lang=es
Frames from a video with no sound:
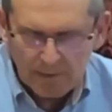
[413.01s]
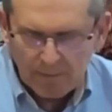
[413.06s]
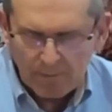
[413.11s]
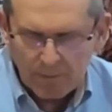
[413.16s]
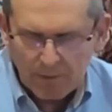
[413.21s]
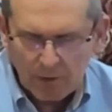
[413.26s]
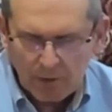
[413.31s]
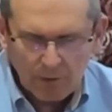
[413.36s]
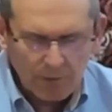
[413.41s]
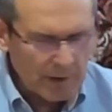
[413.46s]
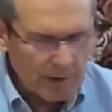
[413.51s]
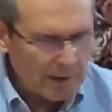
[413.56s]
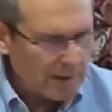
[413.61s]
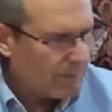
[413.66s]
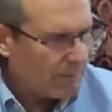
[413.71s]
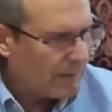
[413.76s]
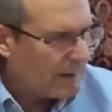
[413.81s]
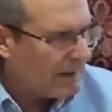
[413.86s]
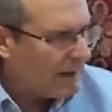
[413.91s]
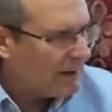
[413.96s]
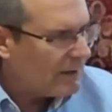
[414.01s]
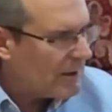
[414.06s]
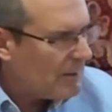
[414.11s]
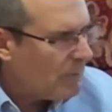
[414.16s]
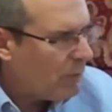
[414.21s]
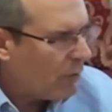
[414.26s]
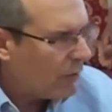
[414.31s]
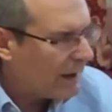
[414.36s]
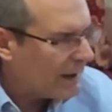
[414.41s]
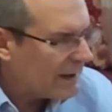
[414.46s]
Entonces,
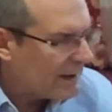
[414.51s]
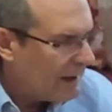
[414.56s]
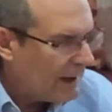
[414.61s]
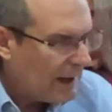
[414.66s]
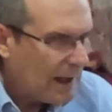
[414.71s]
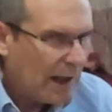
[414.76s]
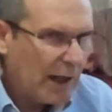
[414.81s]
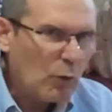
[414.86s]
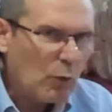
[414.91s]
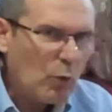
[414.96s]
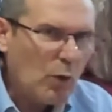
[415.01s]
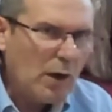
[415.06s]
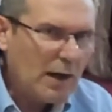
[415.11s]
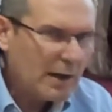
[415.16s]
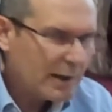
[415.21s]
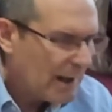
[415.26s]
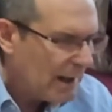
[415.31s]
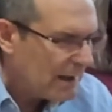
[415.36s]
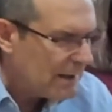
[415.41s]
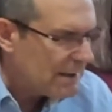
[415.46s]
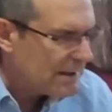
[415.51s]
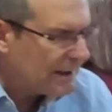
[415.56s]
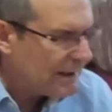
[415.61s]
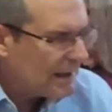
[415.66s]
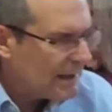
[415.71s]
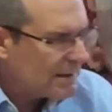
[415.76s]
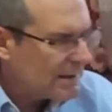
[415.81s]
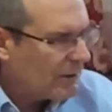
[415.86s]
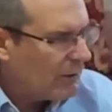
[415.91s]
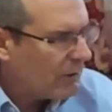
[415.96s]
decimos que escuelas
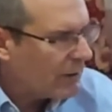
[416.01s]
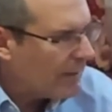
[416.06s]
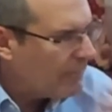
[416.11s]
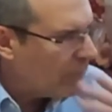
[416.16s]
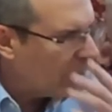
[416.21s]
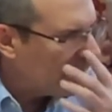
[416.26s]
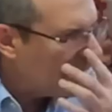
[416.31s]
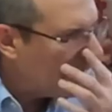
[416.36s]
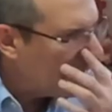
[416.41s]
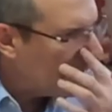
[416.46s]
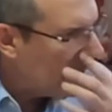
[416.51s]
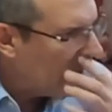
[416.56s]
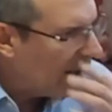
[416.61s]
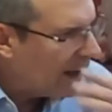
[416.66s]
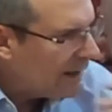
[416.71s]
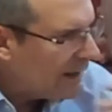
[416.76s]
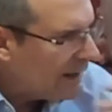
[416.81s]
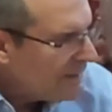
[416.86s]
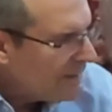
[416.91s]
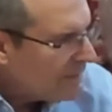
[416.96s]
realistas correspondería